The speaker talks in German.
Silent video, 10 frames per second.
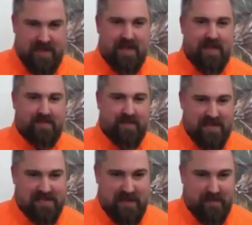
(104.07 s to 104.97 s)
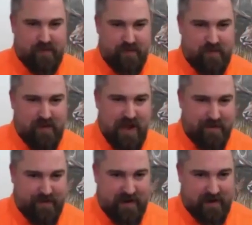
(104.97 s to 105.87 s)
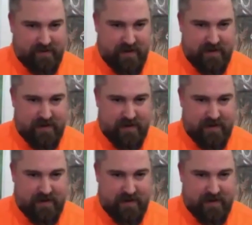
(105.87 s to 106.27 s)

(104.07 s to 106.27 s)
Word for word: wie das in der Prüfung abverlangt wird.